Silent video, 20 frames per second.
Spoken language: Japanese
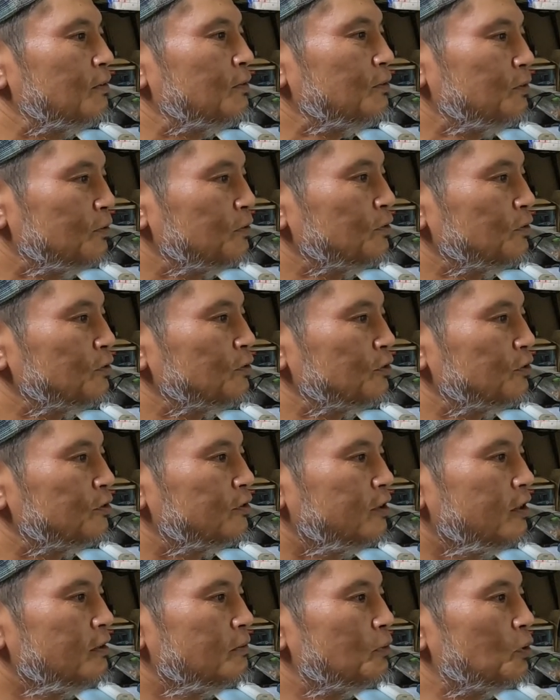んね。う
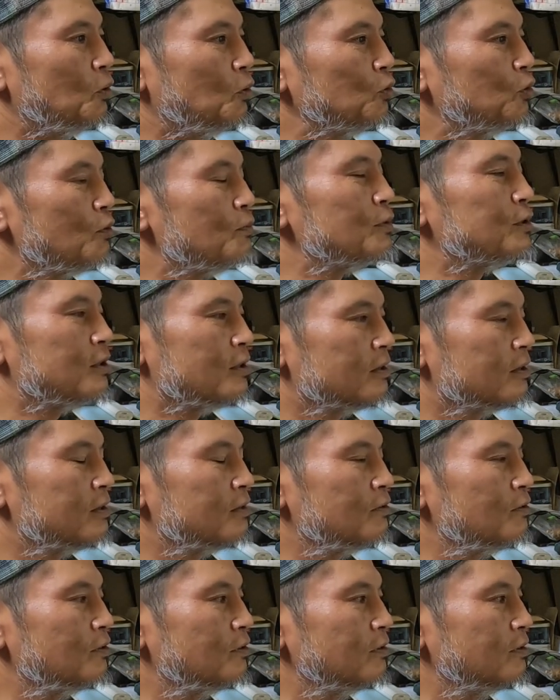ん。で、もう音もさ、
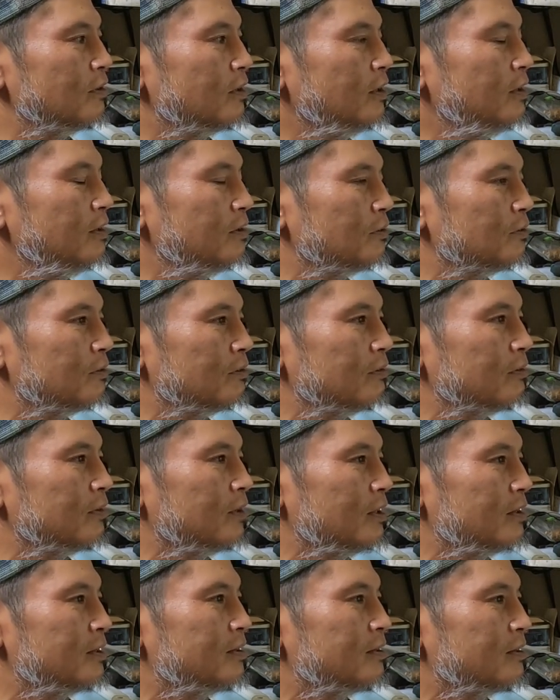すごくいい音を
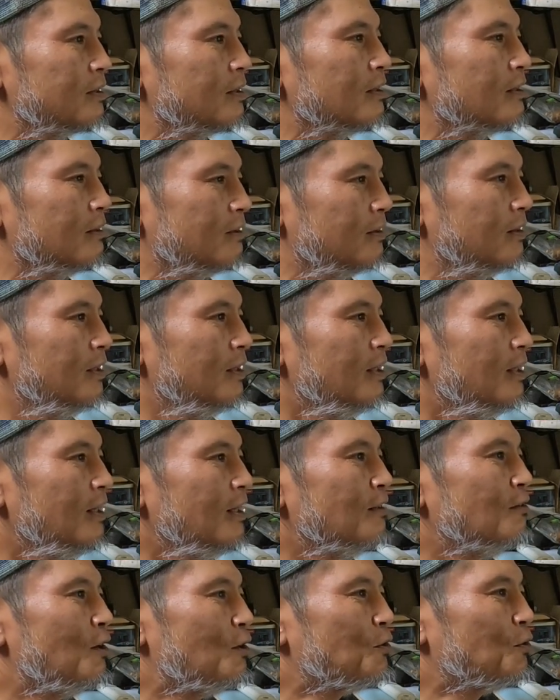出すから、
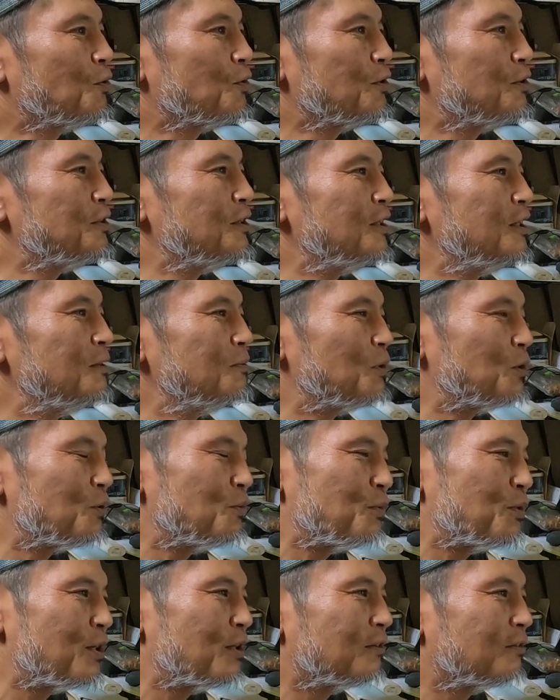あ、これいいもの
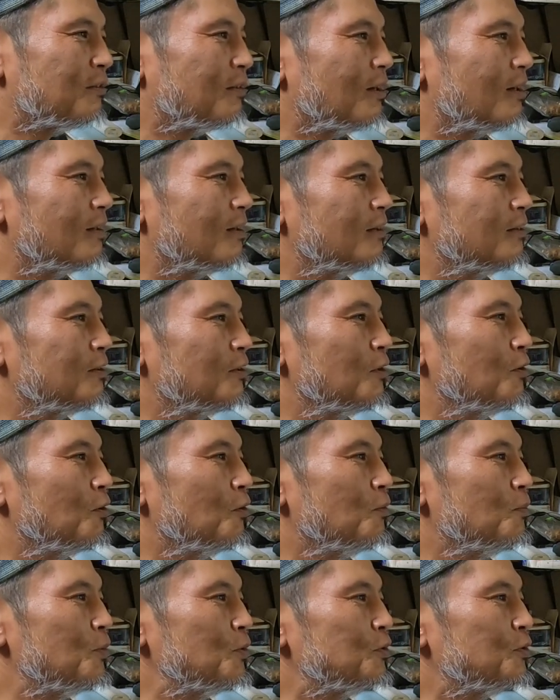もらったなんて
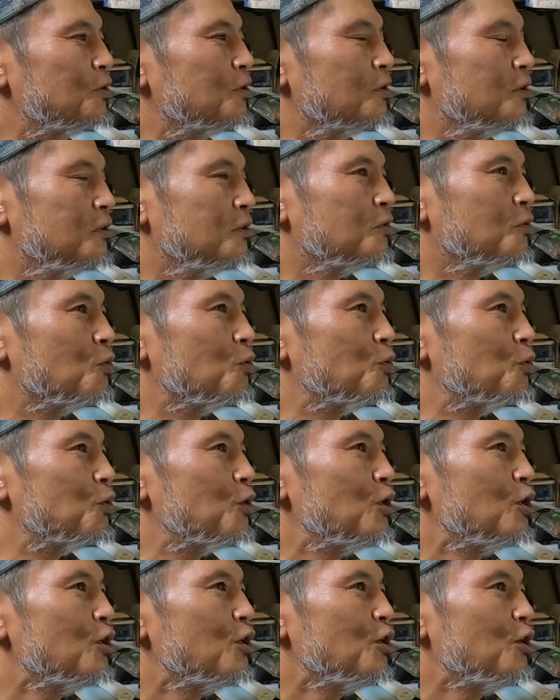思ってね、こう、